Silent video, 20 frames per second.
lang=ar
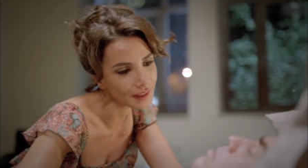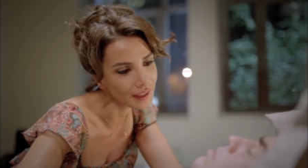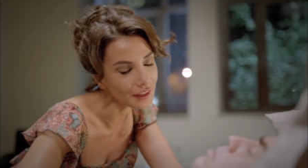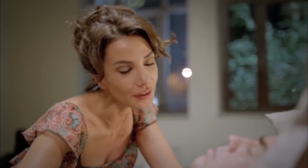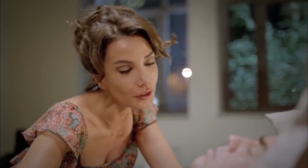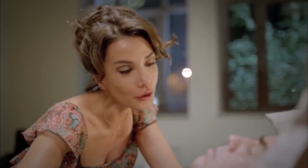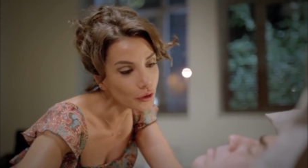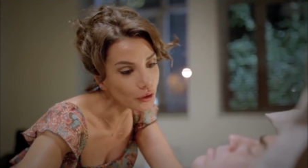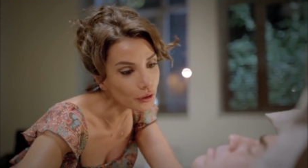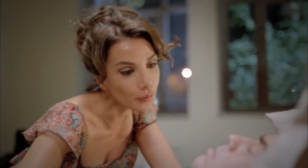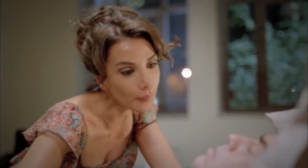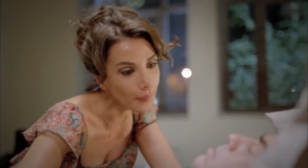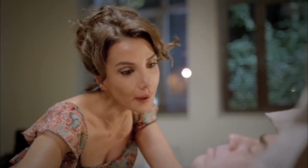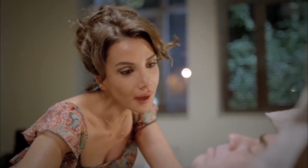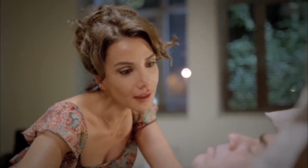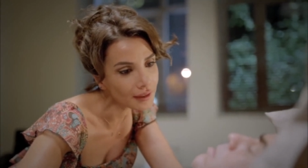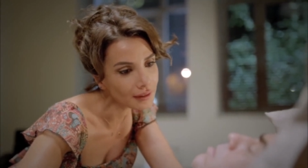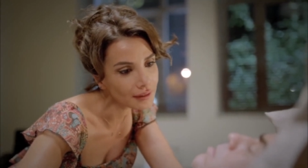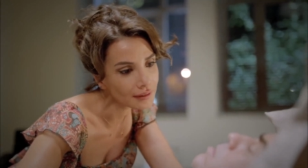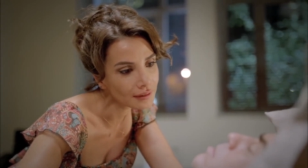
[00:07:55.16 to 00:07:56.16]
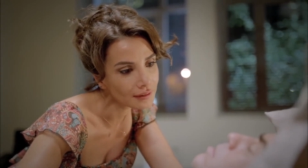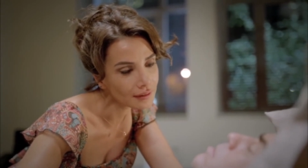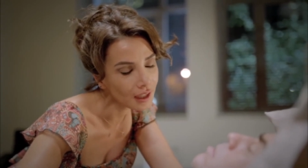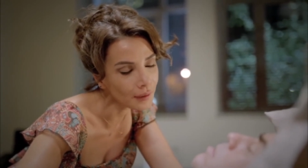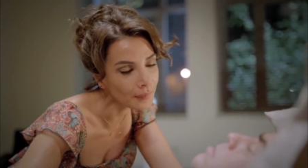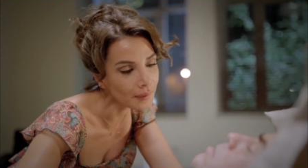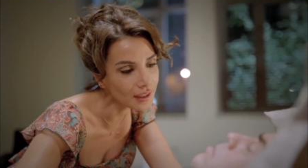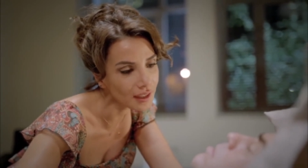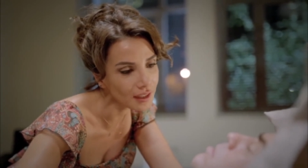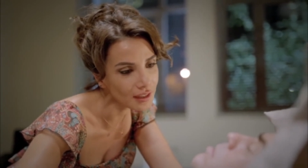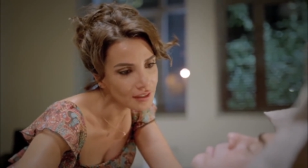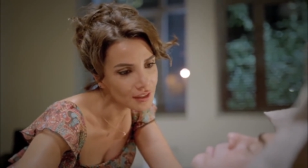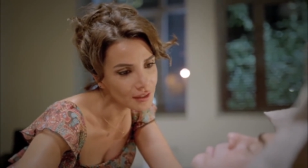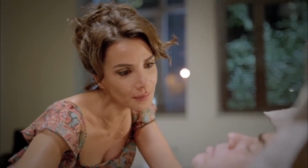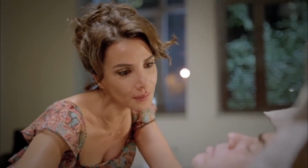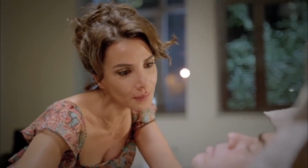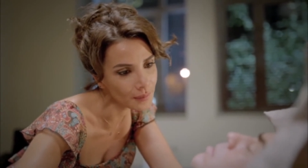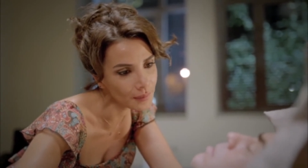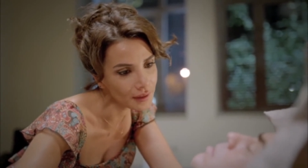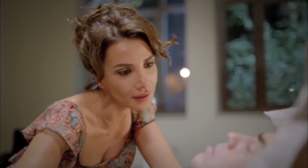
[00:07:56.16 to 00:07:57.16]
صار لازم روح بس أكيد
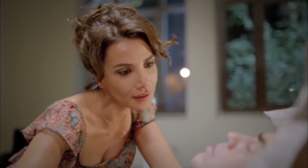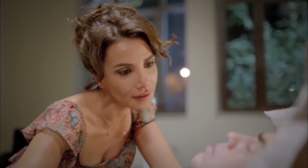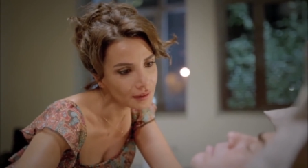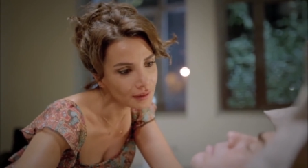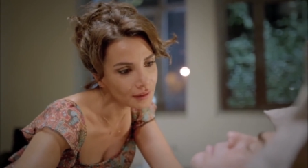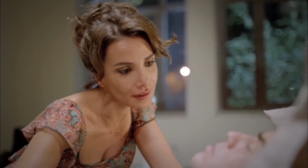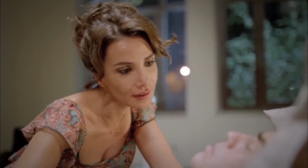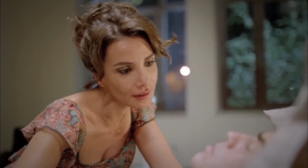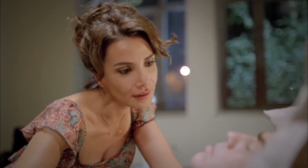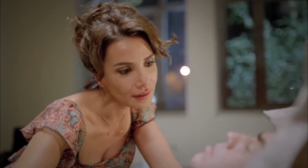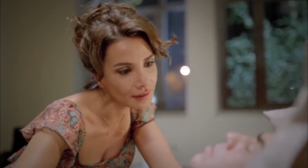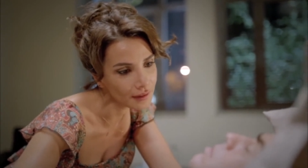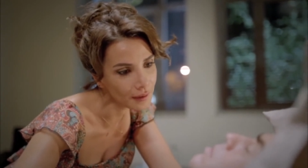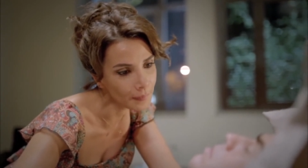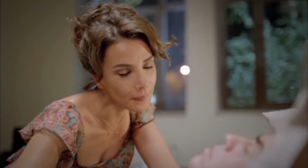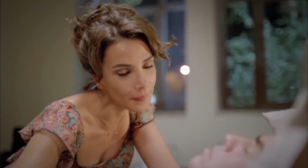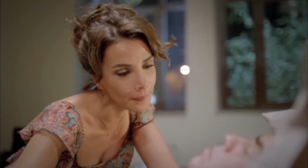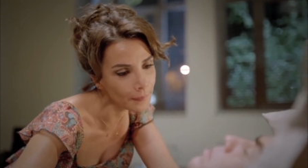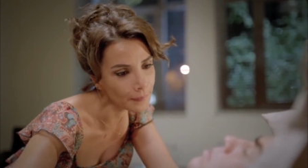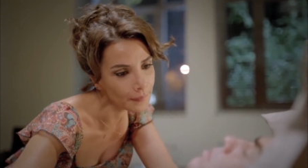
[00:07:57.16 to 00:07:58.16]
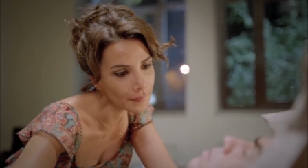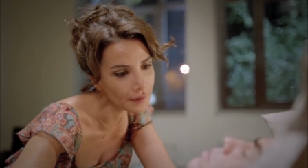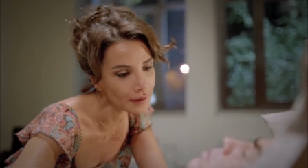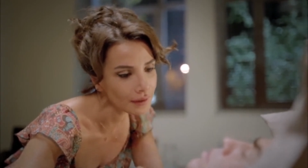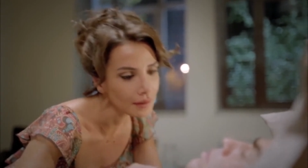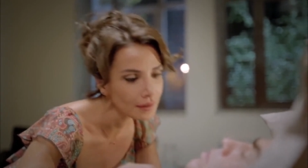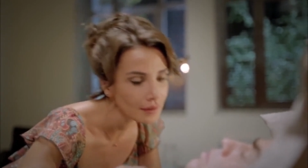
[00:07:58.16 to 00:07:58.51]
راجعة ماشي